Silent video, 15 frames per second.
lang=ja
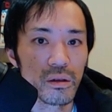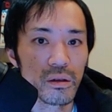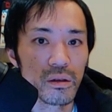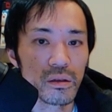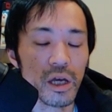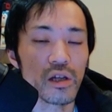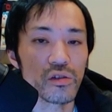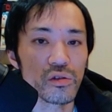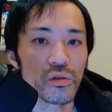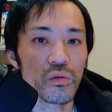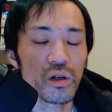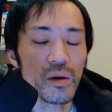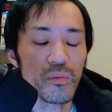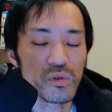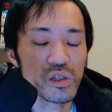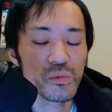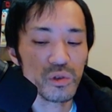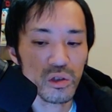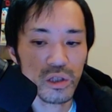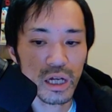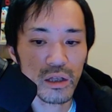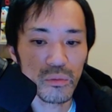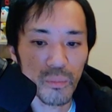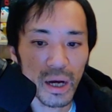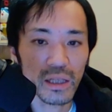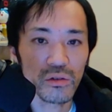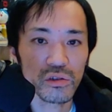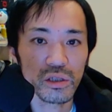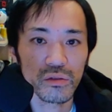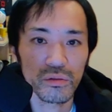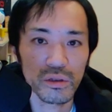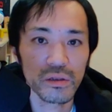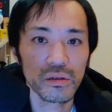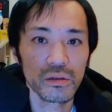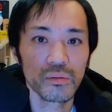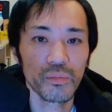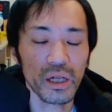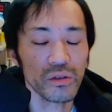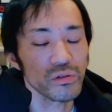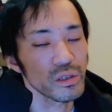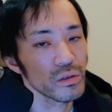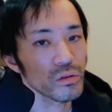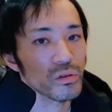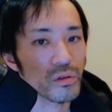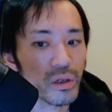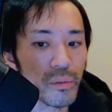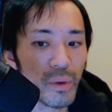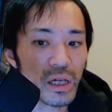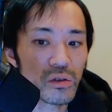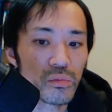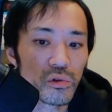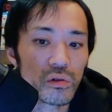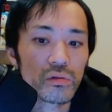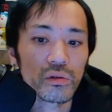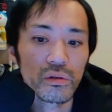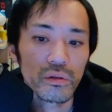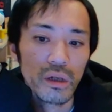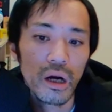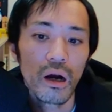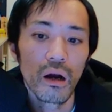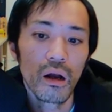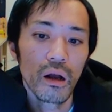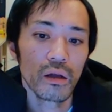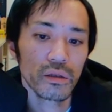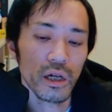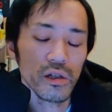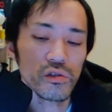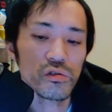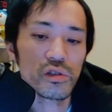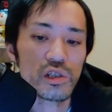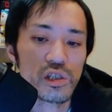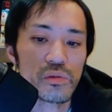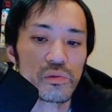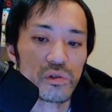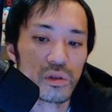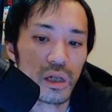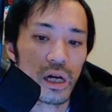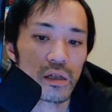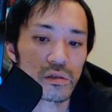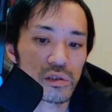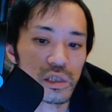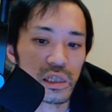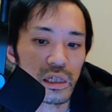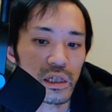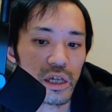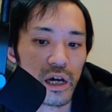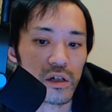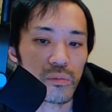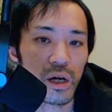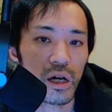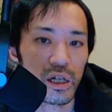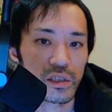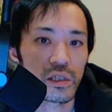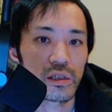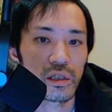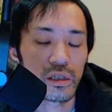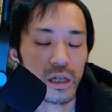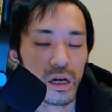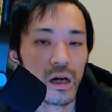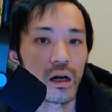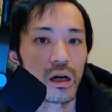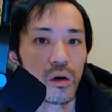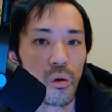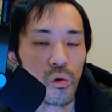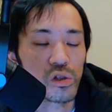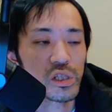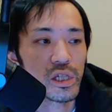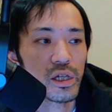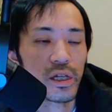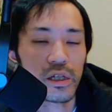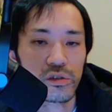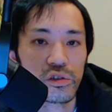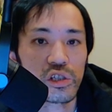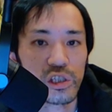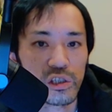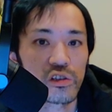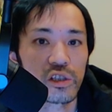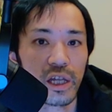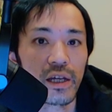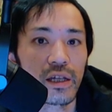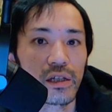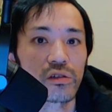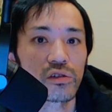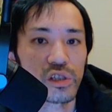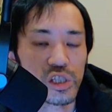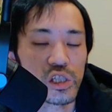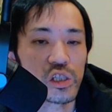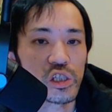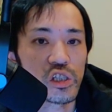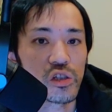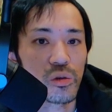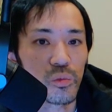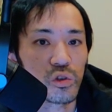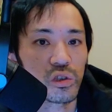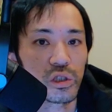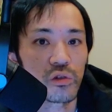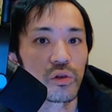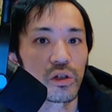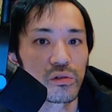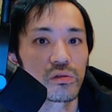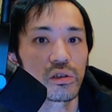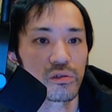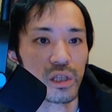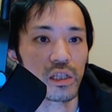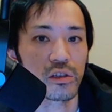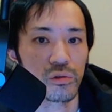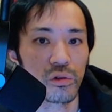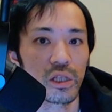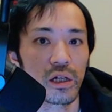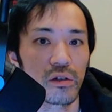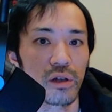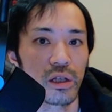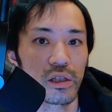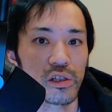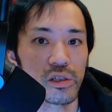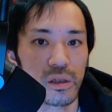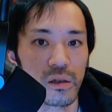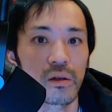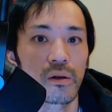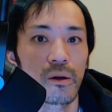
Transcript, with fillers: 単純にこれはもう自分の中のマインドセットですマインドセットというかマインドブロックというか単純に自分が月100万稼いでたら教えやすいし伝えやすいし自信を持って言えるっていうただそれだけの話で、